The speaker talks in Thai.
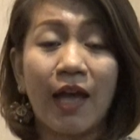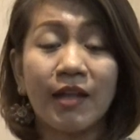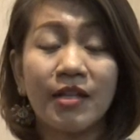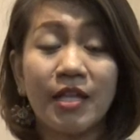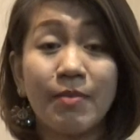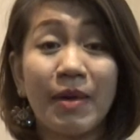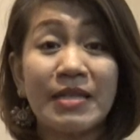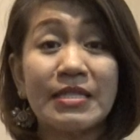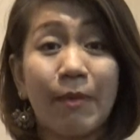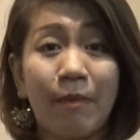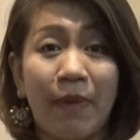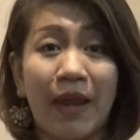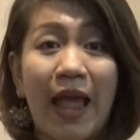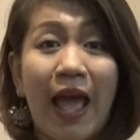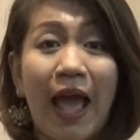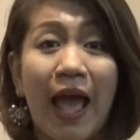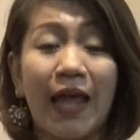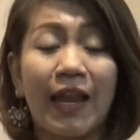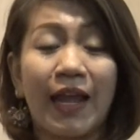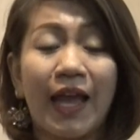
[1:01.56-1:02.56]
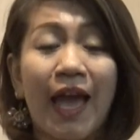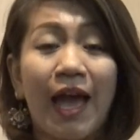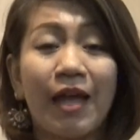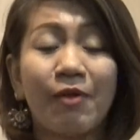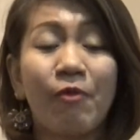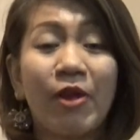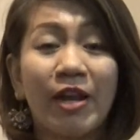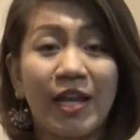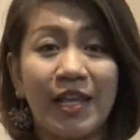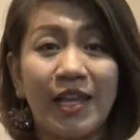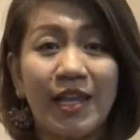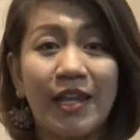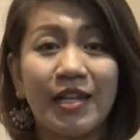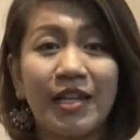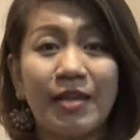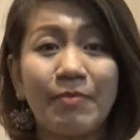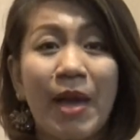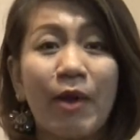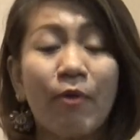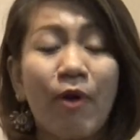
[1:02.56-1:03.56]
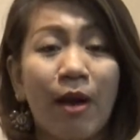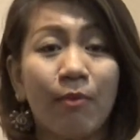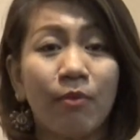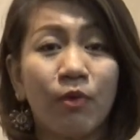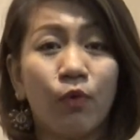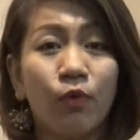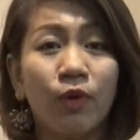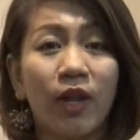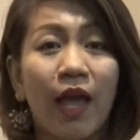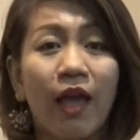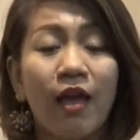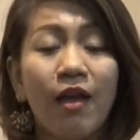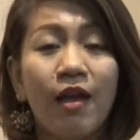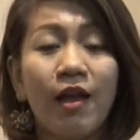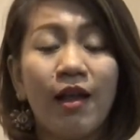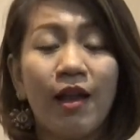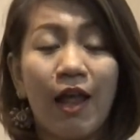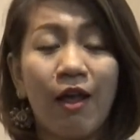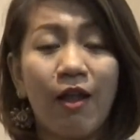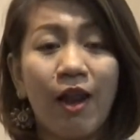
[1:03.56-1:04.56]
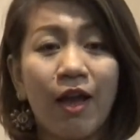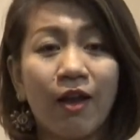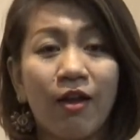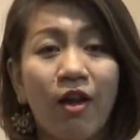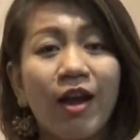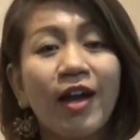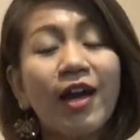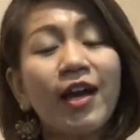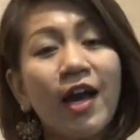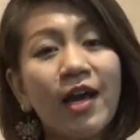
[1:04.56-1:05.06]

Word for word: ที่มาสัมมนานะคะ วันนี้ที่มาให้ความรู้เนี่ย แล้วเราก็